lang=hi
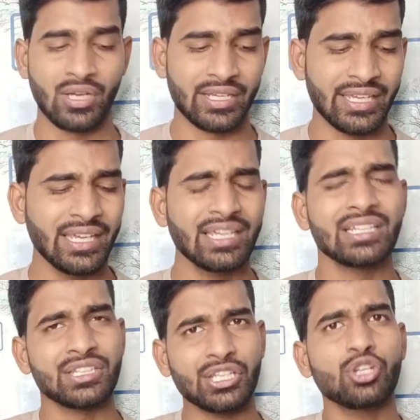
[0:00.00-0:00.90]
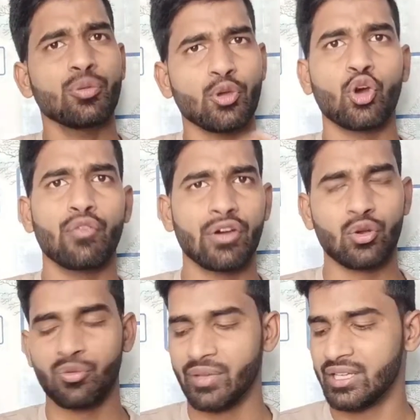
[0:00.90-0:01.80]
को लगी है तीनों में
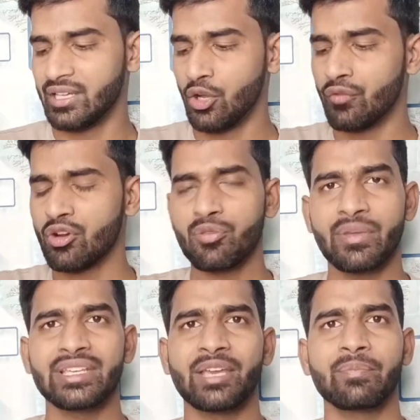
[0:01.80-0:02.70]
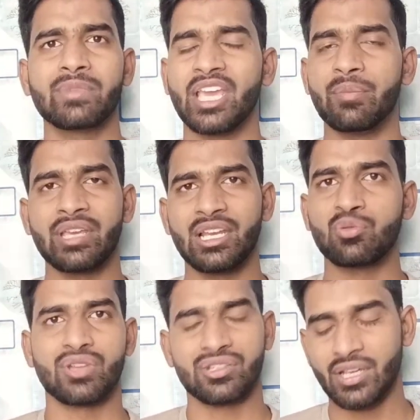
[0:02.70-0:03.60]
ओवरऑल में ओवरऑल में ये गेमिंग के
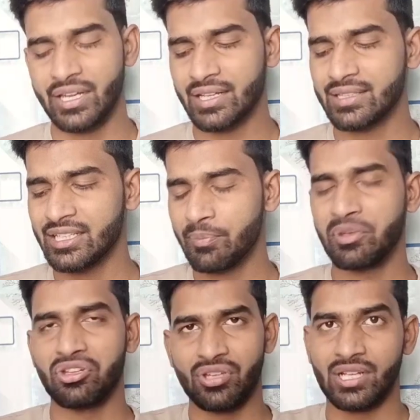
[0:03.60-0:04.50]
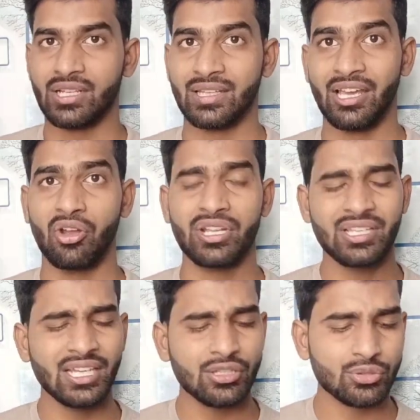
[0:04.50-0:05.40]
लिए उतना अच्छा नहीं रहता ये पीछे चला जाता है और
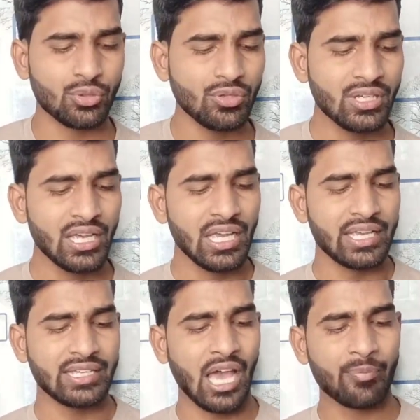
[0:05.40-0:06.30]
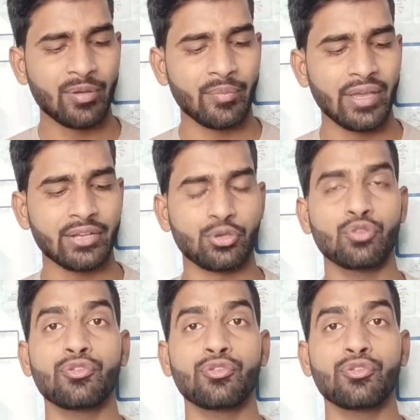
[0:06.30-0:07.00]
इसलिए दोस्तों यहाँ पे मैं टू